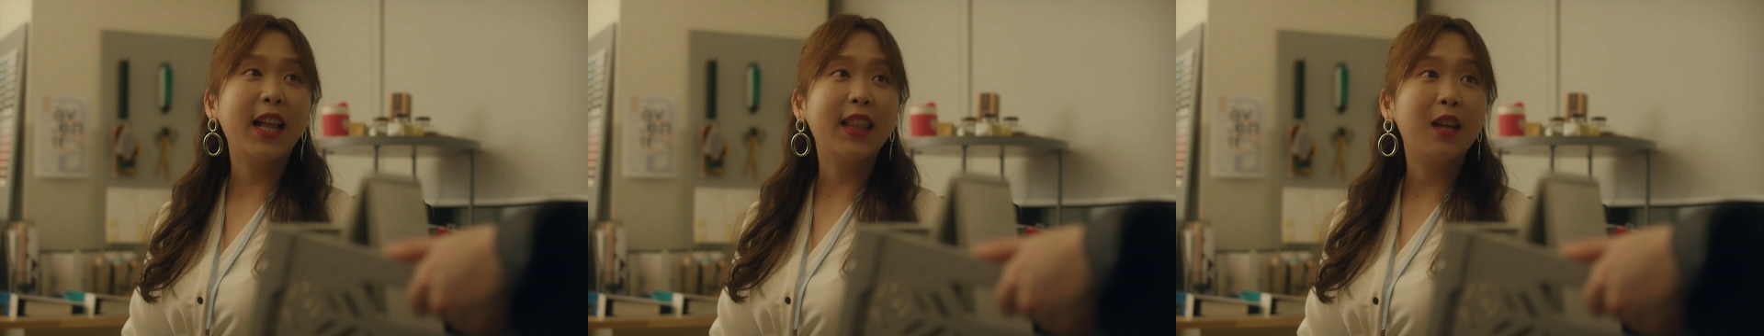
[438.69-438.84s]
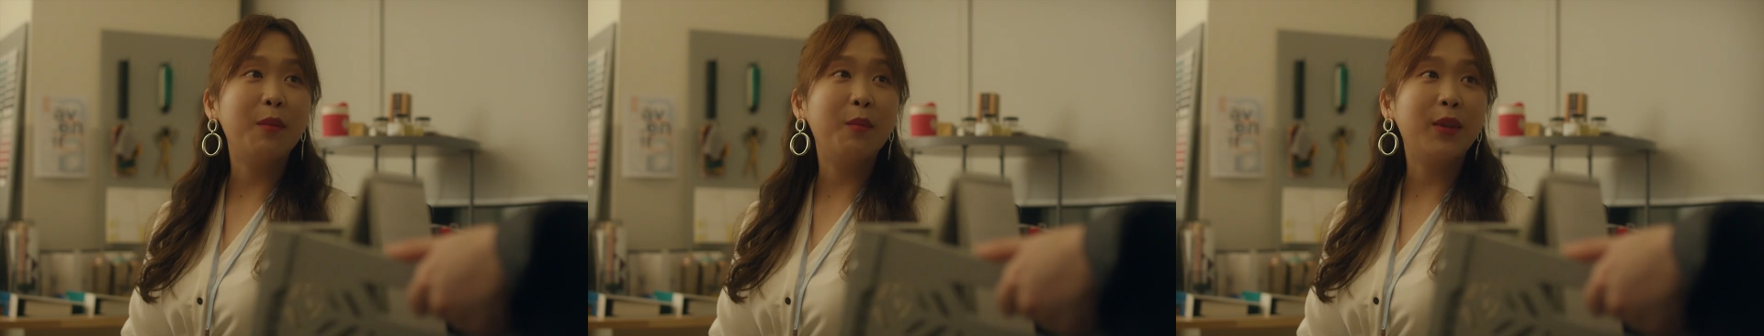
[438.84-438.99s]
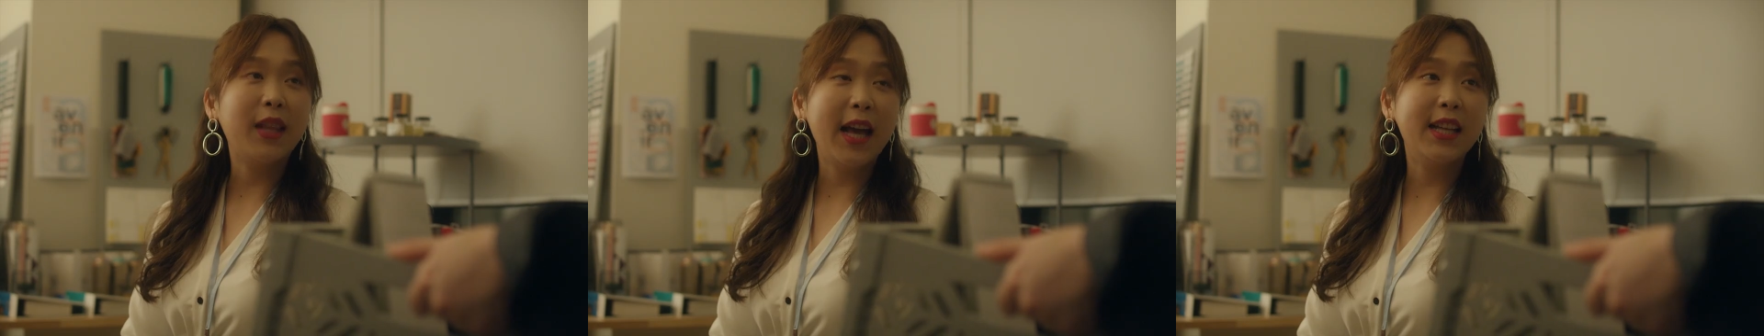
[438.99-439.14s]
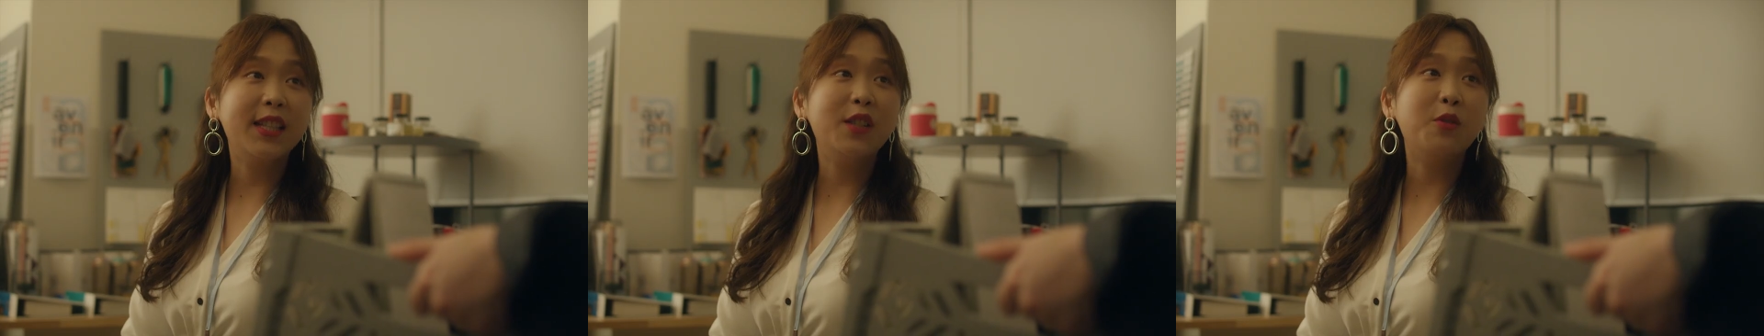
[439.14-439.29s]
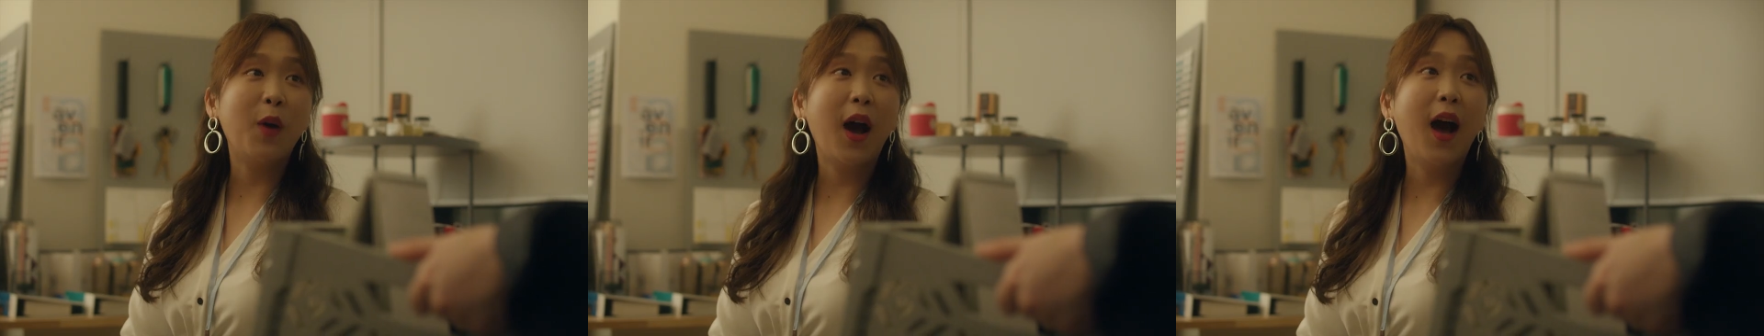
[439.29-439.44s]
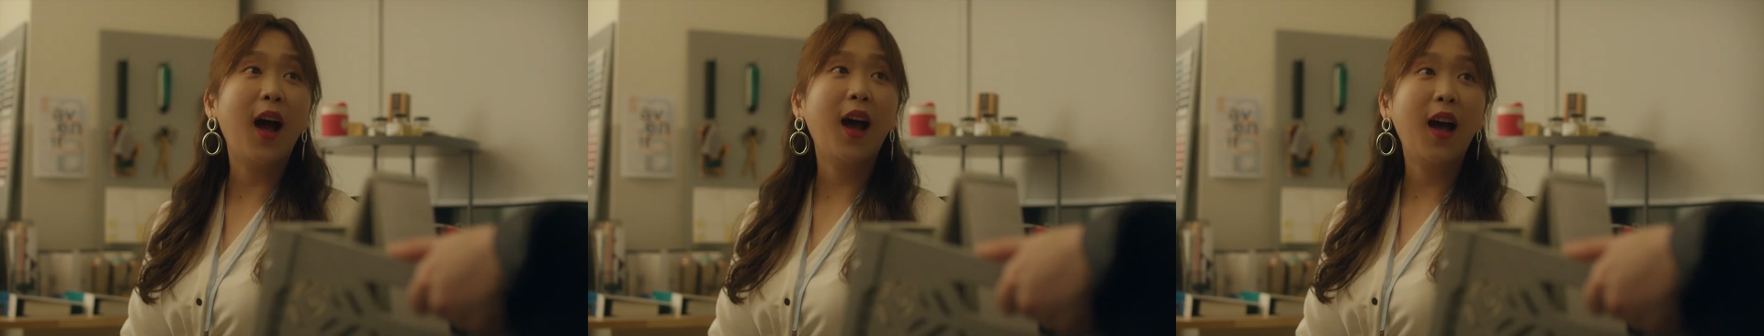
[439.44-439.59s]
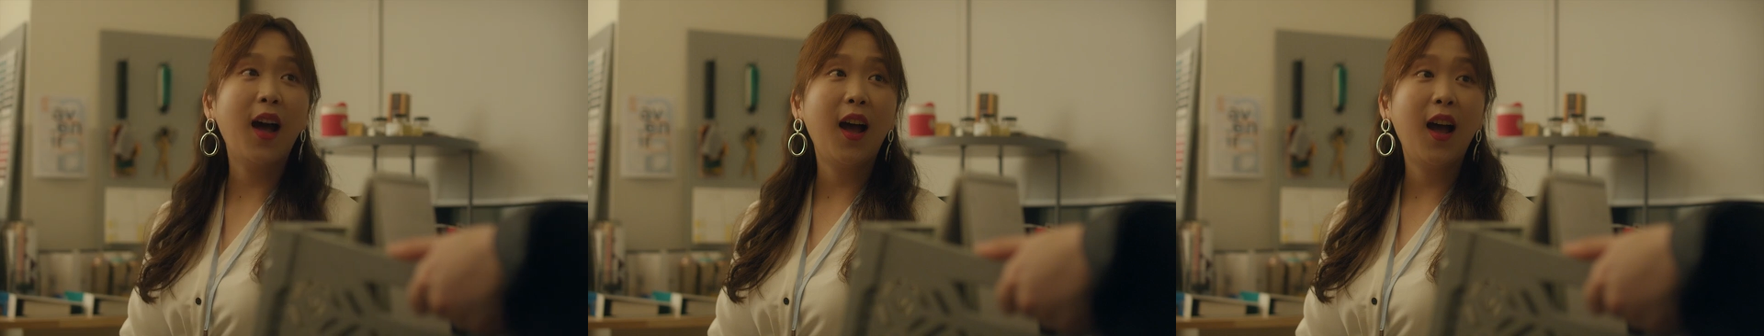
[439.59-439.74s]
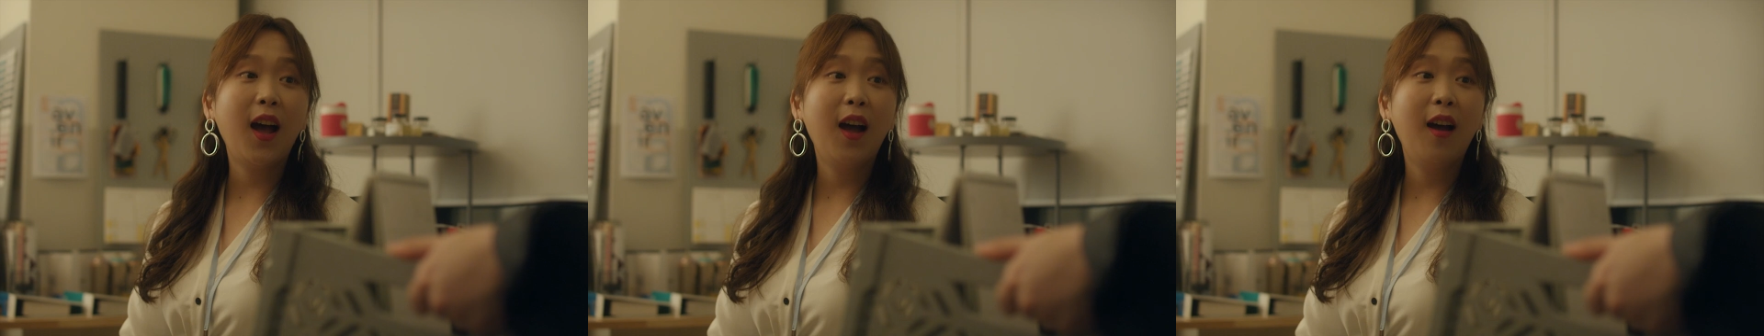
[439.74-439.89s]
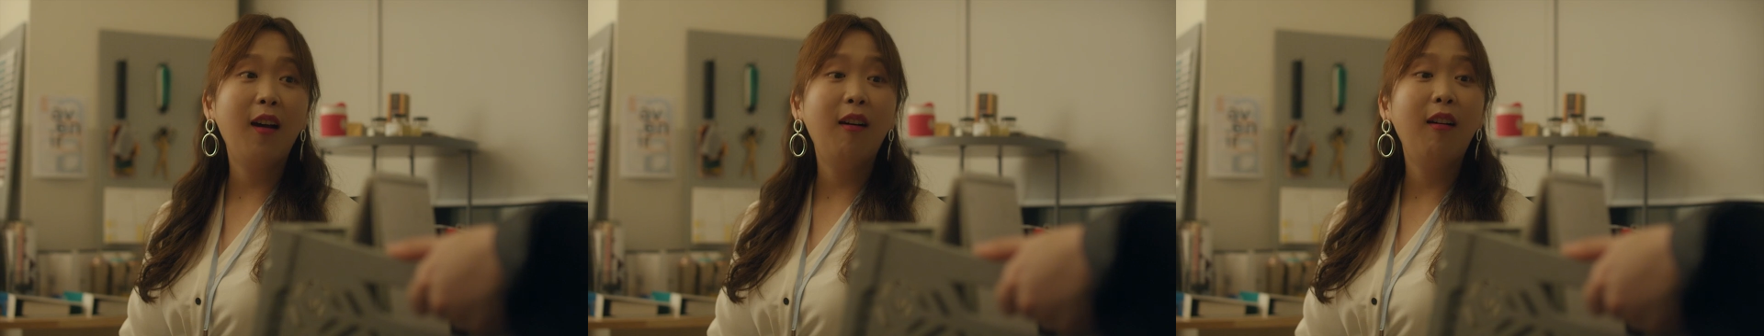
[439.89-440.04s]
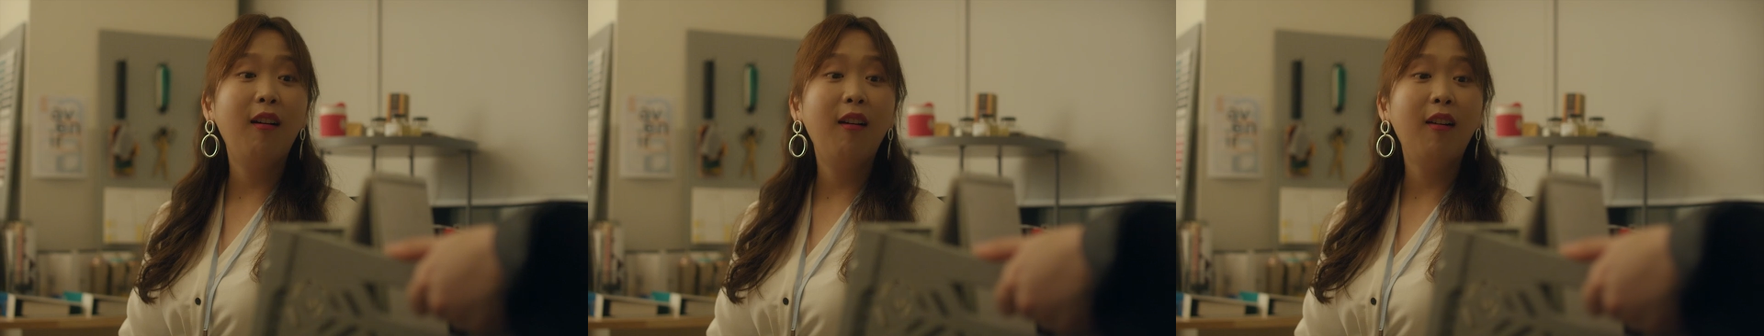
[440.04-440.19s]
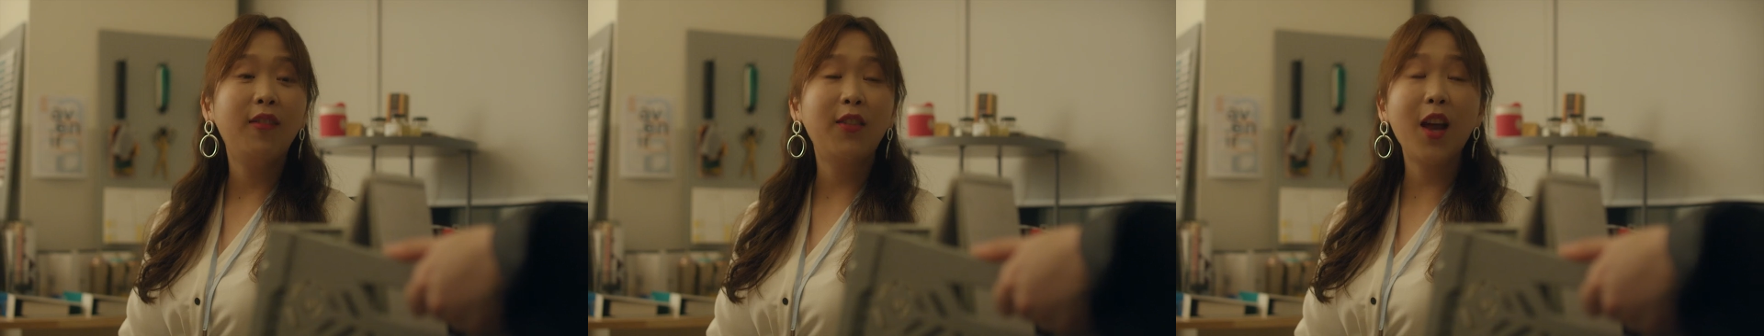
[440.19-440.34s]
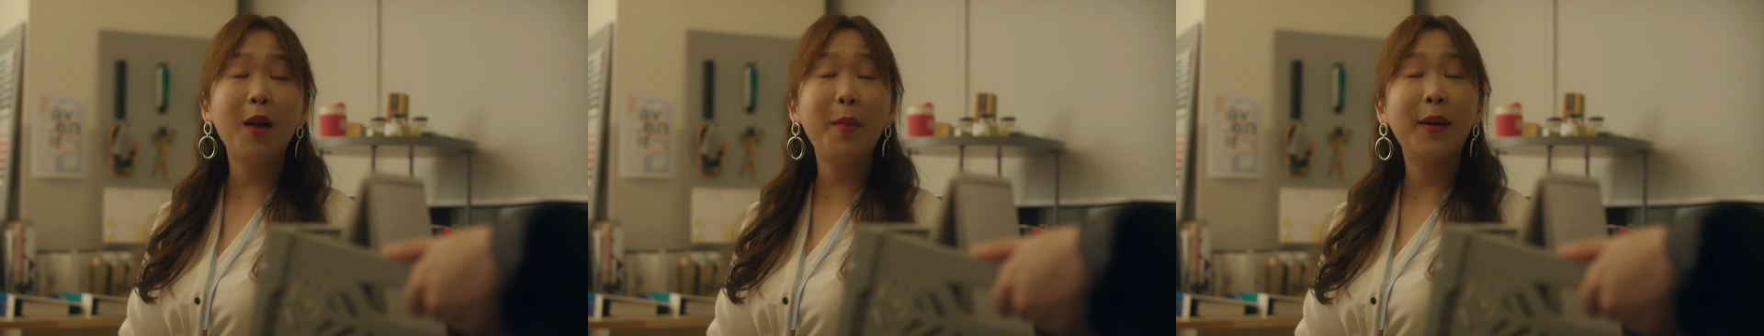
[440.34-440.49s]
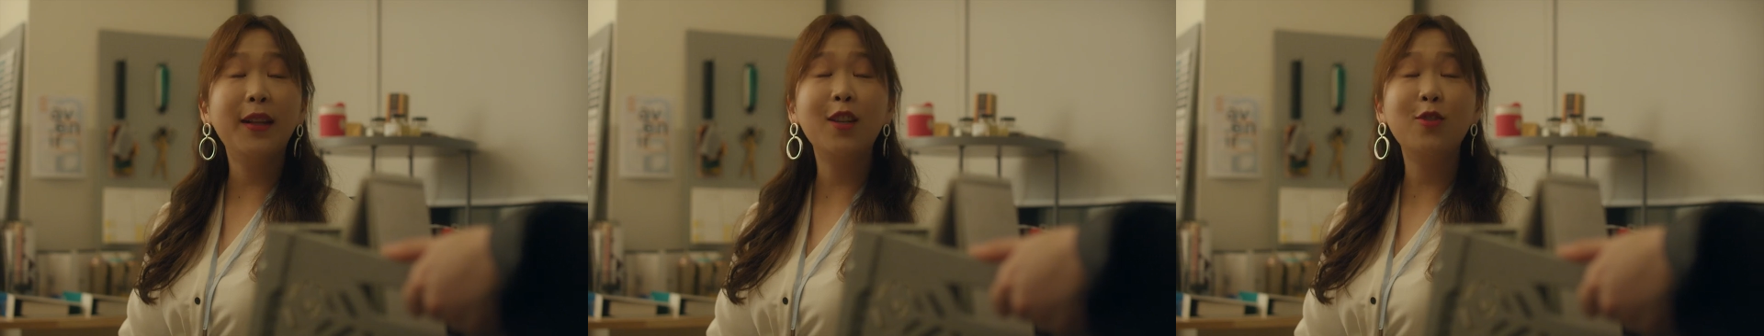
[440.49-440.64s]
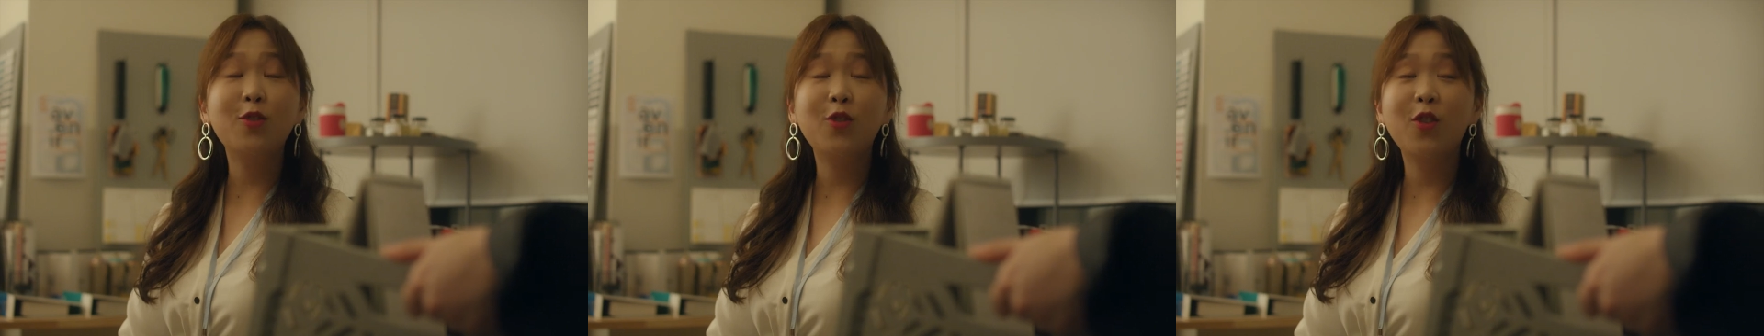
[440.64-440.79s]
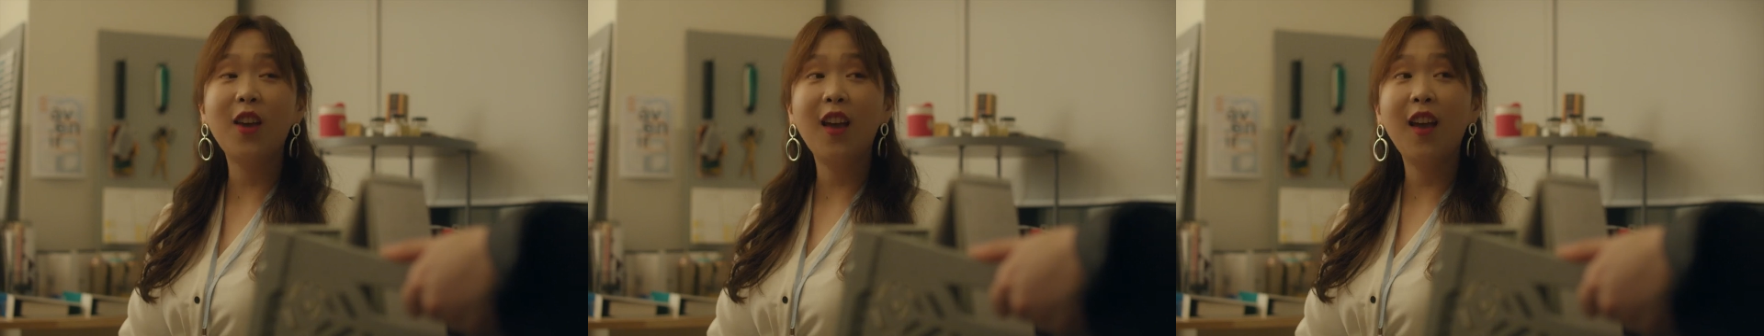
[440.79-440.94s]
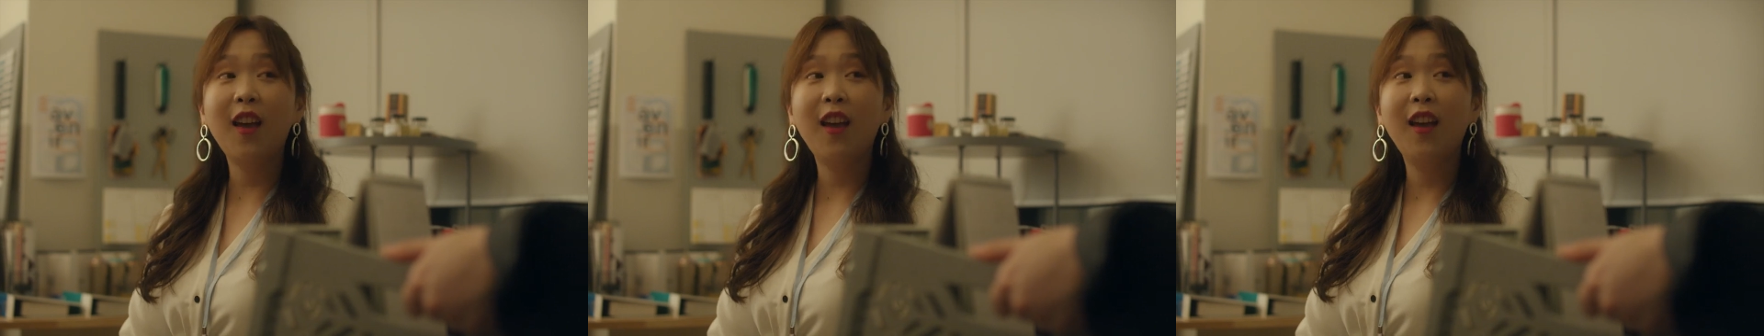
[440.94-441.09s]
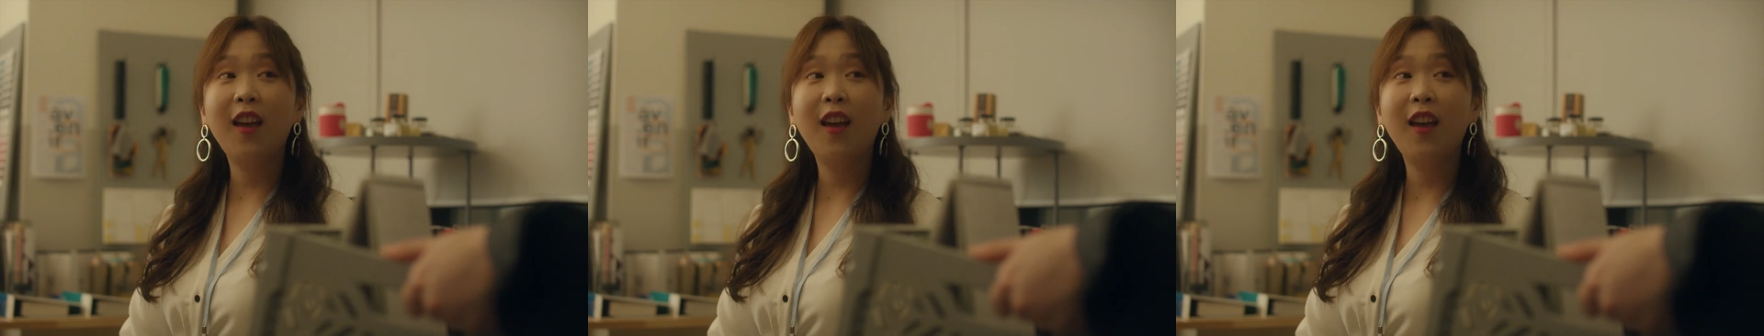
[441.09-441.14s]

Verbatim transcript: 안 되면 다시 와. 내가 받아줄게.